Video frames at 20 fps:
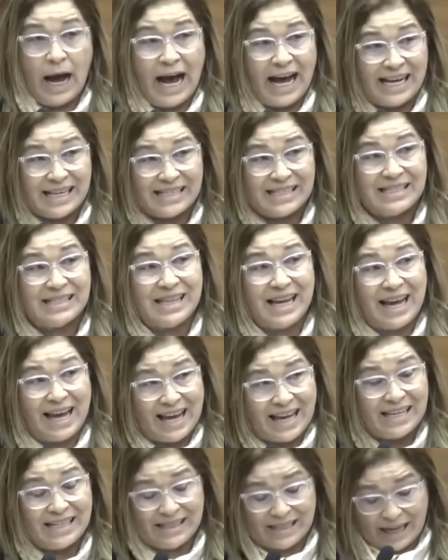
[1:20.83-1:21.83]

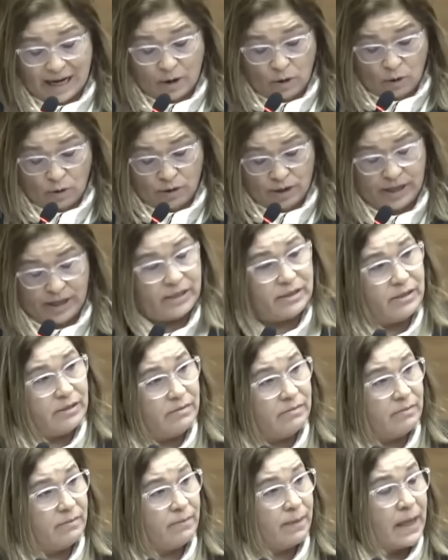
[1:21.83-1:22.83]
Hasta este
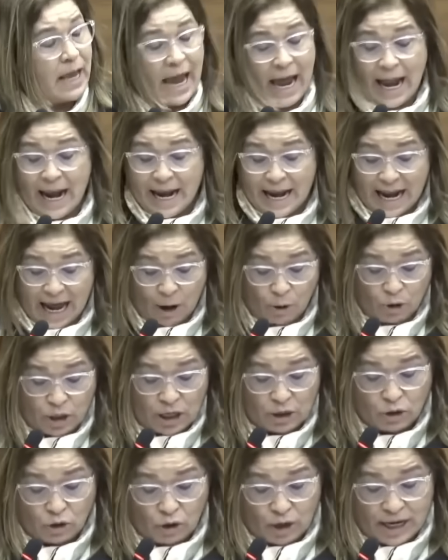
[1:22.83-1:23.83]
lunes, la
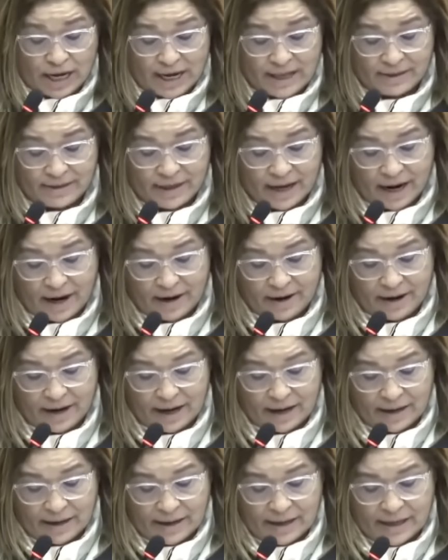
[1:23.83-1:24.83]
auditoría
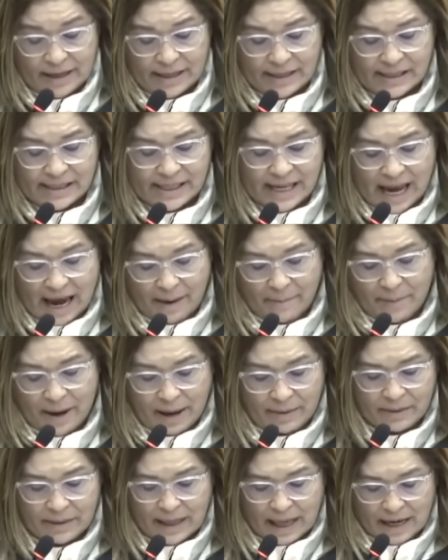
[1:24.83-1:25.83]
interna se ha
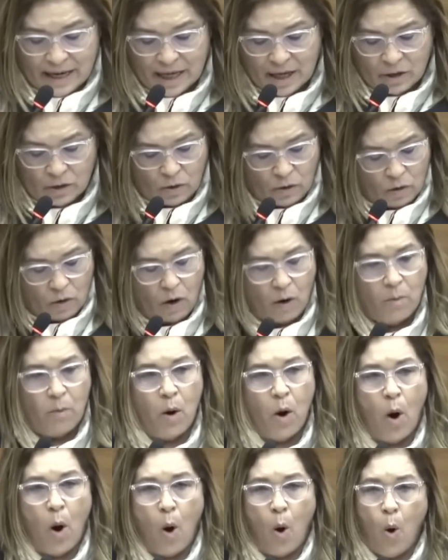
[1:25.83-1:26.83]
mantenido
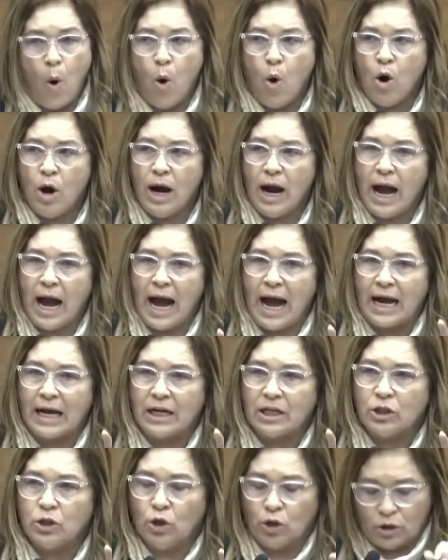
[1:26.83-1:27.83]
como un
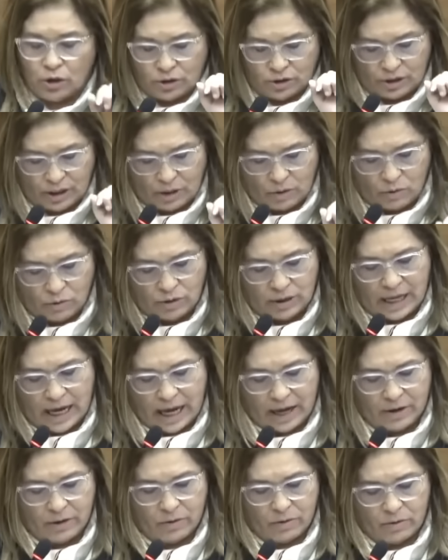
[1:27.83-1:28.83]
actor
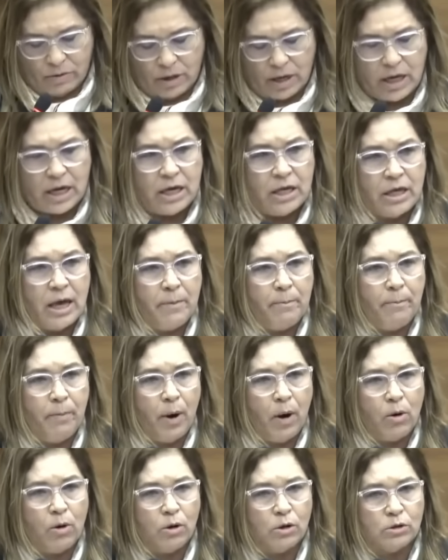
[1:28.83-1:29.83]
secundario y de
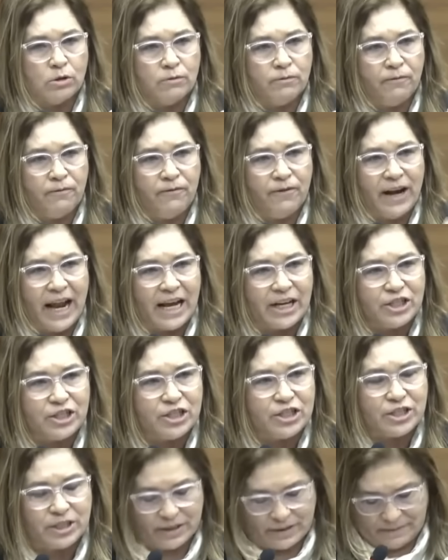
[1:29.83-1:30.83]
pocos
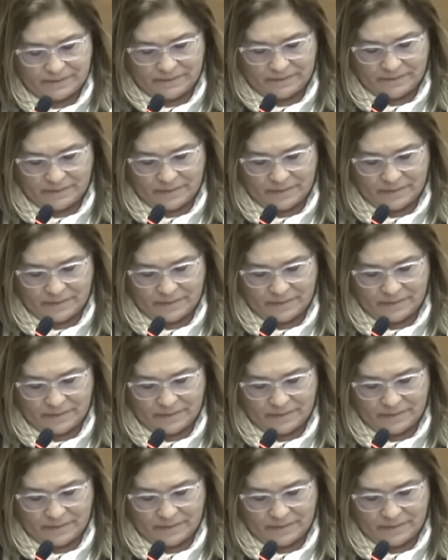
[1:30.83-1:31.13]
flash.